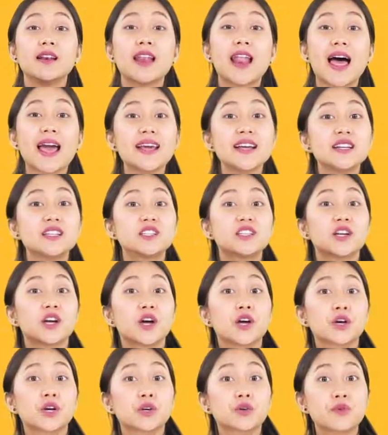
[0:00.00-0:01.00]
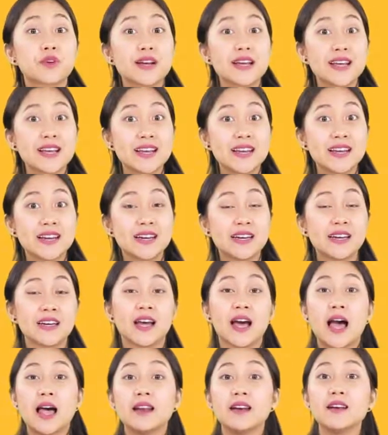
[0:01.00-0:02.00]
light green
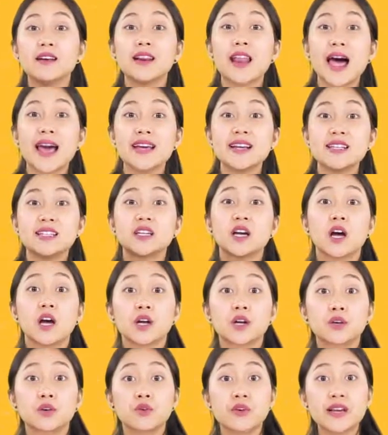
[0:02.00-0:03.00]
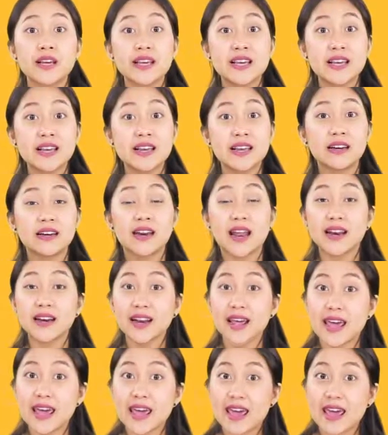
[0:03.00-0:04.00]
light green นั่น
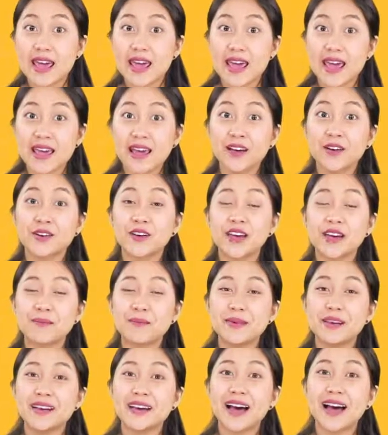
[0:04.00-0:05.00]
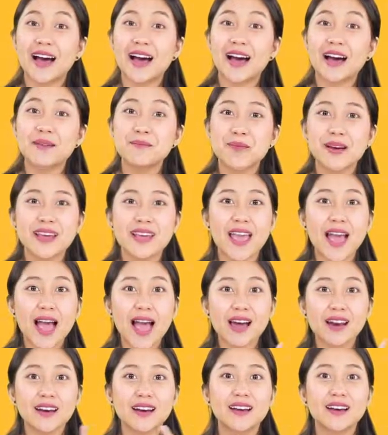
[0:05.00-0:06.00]
เองโอเคไหมคะไม่ยา
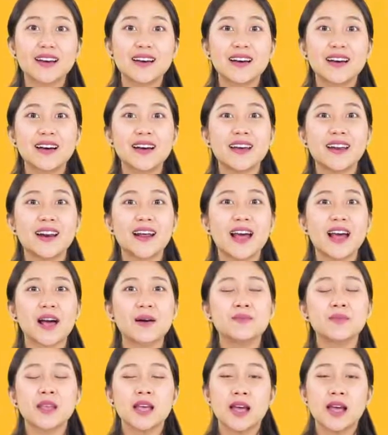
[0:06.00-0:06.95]
กเลยนะคะ